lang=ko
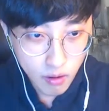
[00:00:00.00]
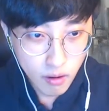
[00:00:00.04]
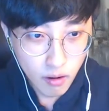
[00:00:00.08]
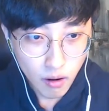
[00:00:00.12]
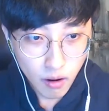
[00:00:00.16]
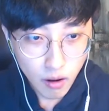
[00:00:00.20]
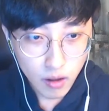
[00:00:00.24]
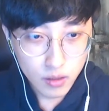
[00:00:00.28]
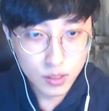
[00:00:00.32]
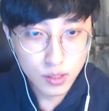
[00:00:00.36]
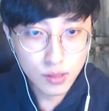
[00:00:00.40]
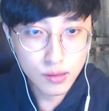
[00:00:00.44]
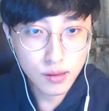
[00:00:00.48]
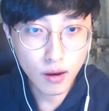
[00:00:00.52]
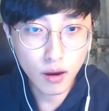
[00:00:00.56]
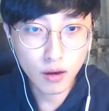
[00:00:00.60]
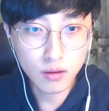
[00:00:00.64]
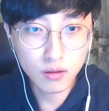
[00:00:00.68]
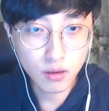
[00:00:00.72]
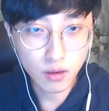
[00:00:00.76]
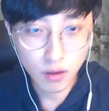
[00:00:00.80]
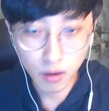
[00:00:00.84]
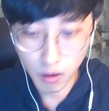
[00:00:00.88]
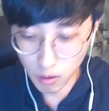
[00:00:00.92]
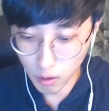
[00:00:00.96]
아니
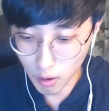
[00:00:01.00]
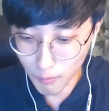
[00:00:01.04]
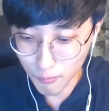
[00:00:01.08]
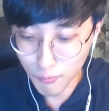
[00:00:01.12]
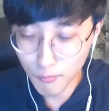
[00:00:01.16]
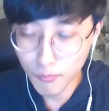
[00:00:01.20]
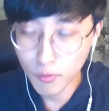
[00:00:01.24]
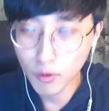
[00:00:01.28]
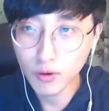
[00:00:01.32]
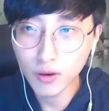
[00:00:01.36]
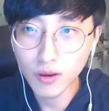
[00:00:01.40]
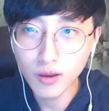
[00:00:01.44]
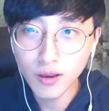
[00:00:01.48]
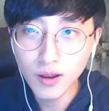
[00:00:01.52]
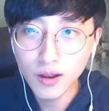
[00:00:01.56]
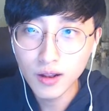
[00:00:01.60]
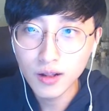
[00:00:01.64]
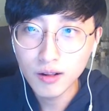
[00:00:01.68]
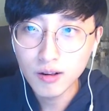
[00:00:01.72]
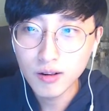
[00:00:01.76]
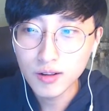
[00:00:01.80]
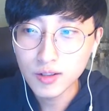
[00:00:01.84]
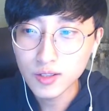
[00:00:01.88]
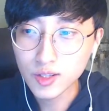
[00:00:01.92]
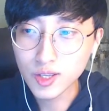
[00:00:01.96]
이상하네 아까 분명히
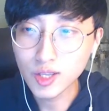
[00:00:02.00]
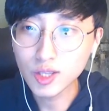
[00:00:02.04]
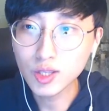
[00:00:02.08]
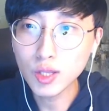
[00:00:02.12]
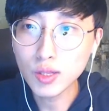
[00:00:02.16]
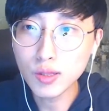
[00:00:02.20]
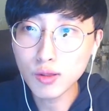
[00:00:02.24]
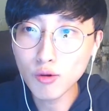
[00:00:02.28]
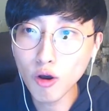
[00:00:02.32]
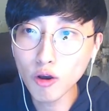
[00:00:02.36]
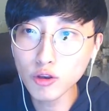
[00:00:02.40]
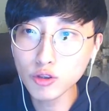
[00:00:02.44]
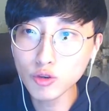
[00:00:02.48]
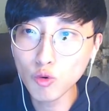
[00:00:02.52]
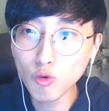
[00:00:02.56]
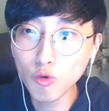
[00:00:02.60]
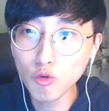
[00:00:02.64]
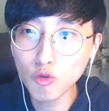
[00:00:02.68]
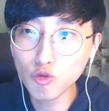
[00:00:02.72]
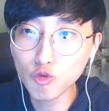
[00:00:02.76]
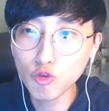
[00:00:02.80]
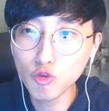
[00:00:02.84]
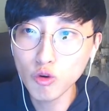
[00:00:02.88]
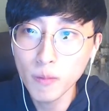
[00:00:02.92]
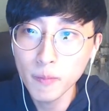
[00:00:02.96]
치트
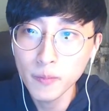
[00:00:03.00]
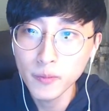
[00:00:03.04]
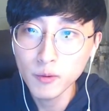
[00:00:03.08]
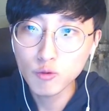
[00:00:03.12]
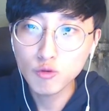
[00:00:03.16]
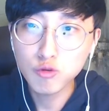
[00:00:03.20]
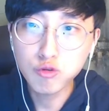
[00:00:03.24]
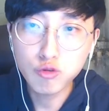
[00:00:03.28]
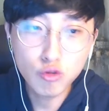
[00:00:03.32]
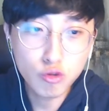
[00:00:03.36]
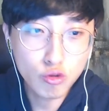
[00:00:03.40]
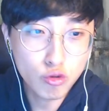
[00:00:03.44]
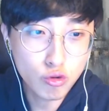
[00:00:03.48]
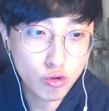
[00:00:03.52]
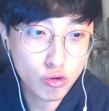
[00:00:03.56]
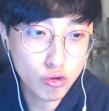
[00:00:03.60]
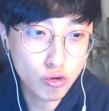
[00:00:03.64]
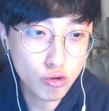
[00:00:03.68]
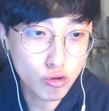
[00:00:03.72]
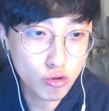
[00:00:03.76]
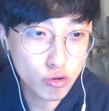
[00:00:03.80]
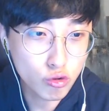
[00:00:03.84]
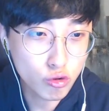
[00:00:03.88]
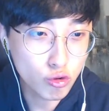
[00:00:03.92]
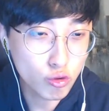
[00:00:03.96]
써가지고
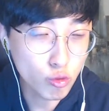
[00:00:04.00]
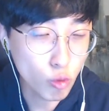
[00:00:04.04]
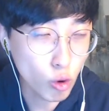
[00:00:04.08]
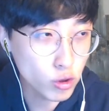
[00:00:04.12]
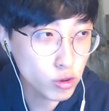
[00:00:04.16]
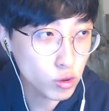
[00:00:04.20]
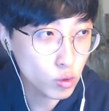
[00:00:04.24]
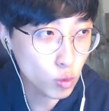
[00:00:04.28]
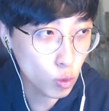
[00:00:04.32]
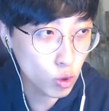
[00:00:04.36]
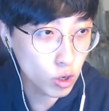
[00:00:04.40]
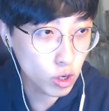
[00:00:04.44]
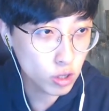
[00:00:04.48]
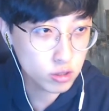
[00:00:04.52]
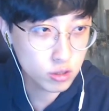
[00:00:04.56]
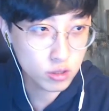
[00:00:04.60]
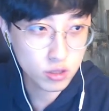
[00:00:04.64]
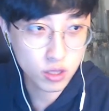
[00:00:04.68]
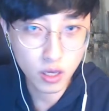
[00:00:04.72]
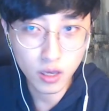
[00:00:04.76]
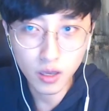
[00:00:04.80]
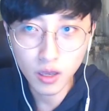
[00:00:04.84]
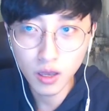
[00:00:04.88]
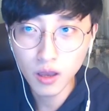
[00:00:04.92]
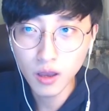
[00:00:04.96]
9999999원을
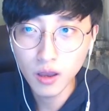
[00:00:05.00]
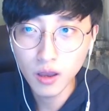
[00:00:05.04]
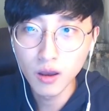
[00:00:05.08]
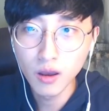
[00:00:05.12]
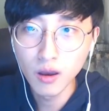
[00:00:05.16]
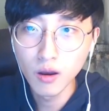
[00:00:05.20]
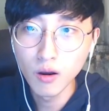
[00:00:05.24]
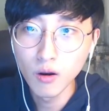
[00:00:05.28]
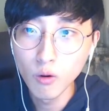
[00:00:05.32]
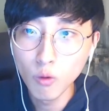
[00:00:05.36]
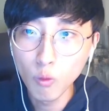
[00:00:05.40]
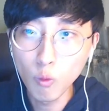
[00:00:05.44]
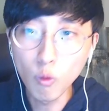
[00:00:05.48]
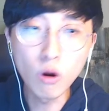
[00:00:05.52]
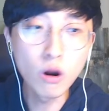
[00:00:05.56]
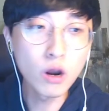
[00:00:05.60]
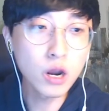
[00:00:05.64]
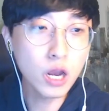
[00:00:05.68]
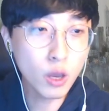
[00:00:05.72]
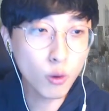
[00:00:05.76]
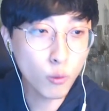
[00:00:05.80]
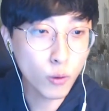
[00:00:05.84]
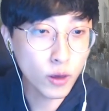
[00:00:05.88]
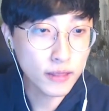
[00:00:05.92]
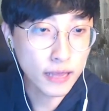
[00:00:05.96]
올렸는데 원래
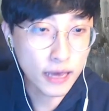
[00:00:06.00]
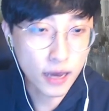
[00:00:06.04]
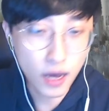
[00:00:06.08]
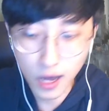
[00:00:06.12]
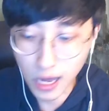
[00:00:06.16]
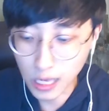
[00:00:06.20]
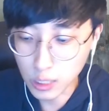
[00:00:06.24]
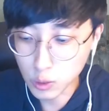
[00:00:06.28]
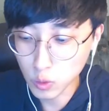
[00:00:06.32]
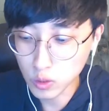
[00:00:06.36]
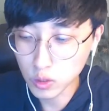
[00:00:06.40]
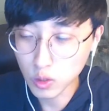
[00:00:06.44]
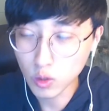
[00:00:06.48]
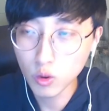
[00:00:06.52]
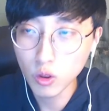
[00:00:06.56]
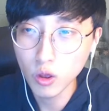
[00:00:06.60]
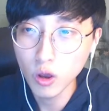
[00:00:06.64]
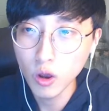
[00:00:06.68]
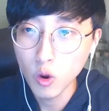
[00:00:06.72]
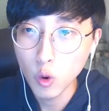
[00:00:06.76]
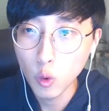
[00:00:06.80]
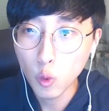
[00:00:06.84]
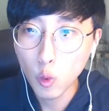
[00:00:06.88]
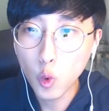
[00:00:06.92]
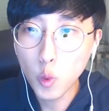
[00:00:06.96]
왜 내가 가지고 있던
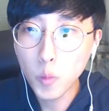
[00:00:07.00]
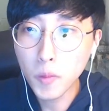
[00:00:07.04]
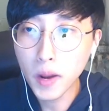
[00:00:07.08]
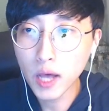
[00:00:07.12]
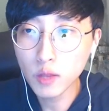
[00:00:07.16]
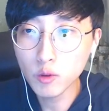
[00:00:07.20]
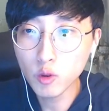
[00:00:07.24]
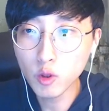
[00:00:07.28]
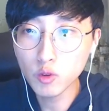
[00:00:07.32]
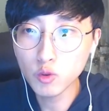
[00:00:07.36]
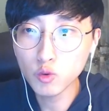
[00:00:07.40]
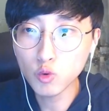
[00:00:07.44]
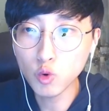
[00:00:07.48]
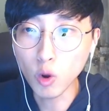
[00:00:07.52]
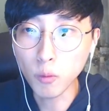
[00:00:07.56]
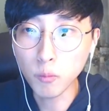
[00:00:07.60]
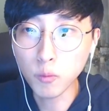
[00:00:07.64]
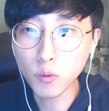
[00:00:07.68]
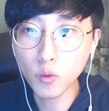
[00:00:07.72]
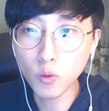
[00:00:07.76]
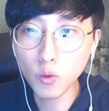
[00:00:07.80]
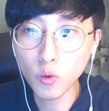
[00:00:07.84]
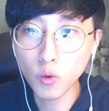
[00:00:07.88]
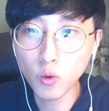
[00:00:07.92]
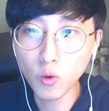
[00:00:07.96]
5만원도
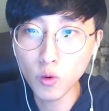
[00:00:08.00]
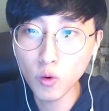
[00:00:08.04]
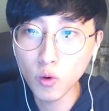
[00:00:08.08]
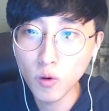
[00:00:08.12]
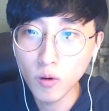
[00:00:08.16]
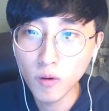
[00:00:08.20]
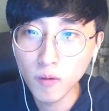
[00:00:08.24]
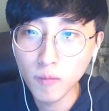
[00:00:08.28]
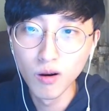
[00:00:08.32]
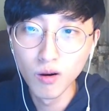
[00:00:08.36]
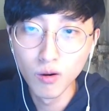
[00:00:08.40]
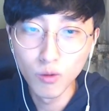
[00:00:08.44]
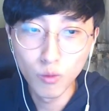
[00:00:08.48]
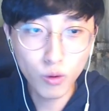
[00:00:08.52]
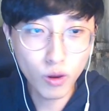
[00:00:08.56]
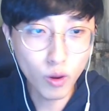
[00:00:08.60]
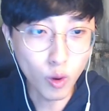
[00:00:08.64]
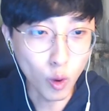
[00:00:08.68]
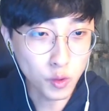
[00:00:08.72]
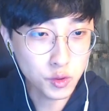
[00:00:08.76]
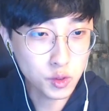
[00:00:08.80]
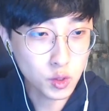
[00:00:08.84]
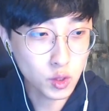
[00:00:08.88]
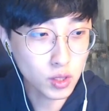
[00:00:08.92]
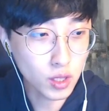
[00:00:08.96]
없고 왜
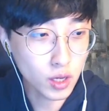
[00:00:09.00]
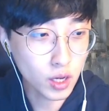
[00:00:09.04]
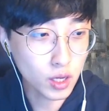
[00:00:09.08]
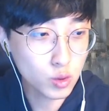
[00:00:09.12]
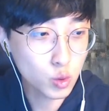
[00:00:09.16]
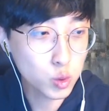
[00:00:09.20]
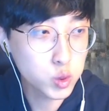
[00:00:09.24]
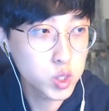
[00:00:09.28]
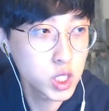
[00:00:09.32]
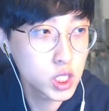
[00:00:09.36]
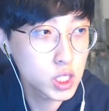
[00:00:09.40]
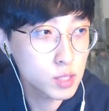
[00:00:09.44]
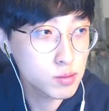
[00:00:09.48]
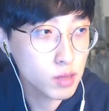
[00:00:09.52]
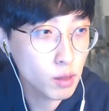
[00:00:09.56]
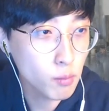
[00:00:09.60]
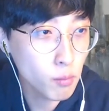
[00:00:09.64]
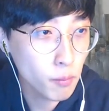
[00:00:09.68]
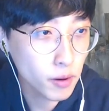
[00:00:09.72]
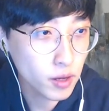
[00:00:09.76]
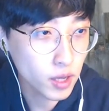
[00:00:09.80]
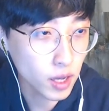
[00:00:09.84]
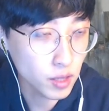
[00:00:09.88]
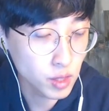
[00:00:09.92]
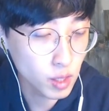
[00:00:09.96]
어쩌다가 돈
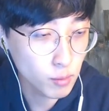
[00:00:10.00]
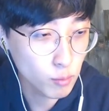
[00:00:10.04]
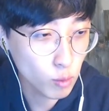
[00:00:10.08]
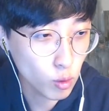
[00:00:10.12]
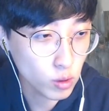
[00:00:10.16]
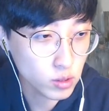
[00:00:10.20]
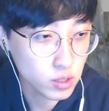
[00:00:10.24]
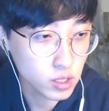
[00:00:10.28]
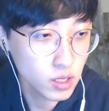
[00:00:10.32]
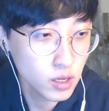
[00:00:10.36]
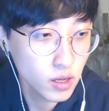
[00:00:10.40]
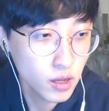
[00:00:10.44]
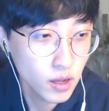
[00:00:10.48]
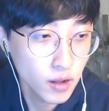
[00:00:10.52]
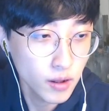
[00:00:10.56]
23원밖에 안 남은 거지?